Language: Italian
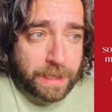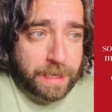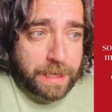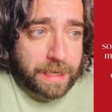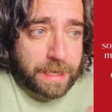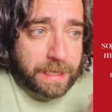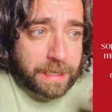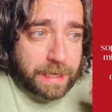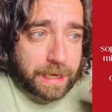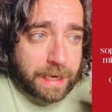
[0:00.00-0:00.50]

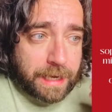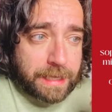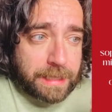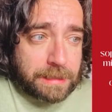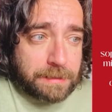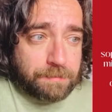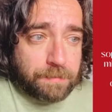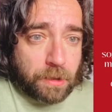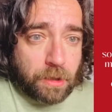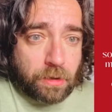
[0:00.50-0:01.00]
era
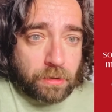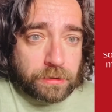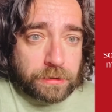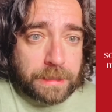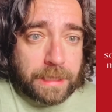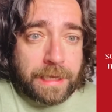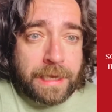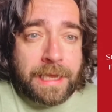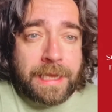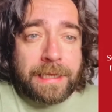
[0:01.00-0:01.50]

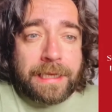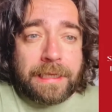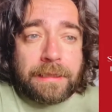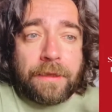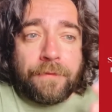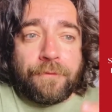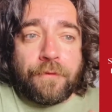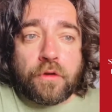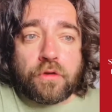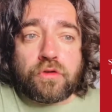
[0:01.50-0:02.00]
esplosa, che
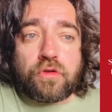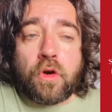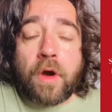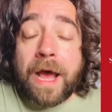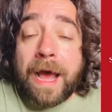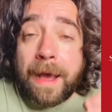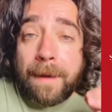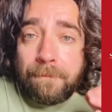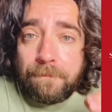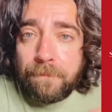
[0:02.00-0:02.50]
di
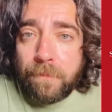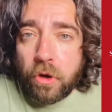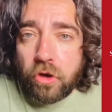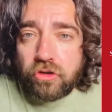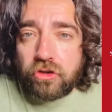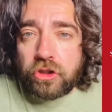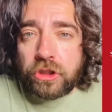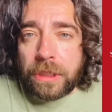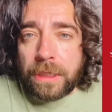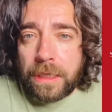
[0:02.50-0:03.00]
fondo
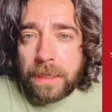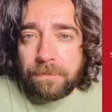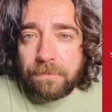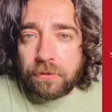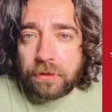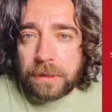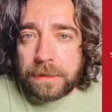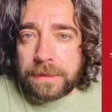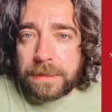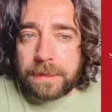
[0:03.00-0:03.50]
appoggia la
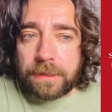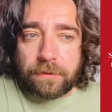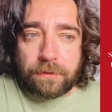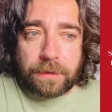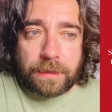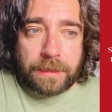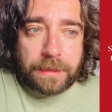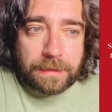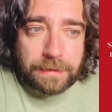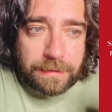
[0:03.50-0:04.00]

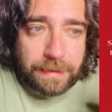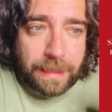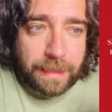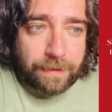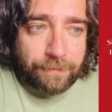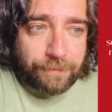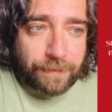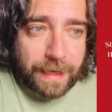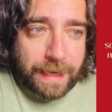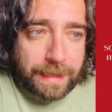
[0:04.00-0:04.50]
posizione
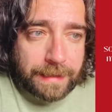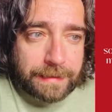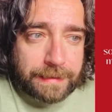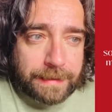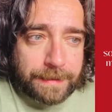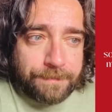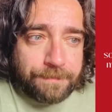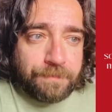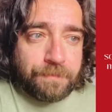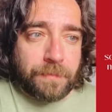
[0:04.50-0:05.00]
della Franchi.